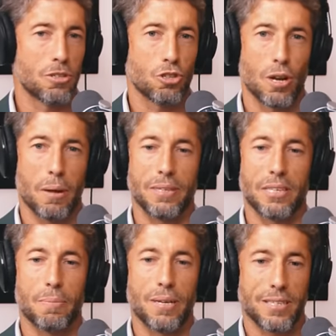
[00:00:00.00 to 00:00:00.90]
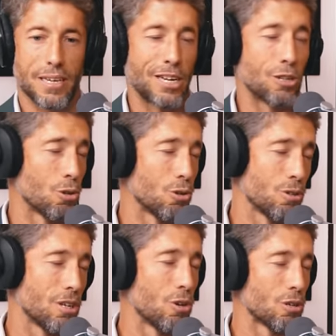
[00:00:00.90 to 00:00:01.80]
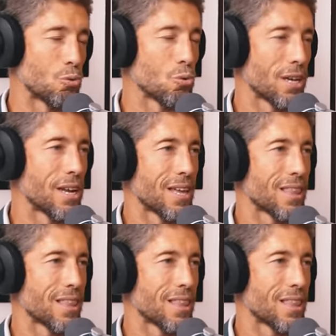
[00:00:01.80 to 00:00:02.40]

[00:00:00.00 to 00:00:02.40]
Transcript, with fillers: solamente piensa en el toro y en lo que tú quieres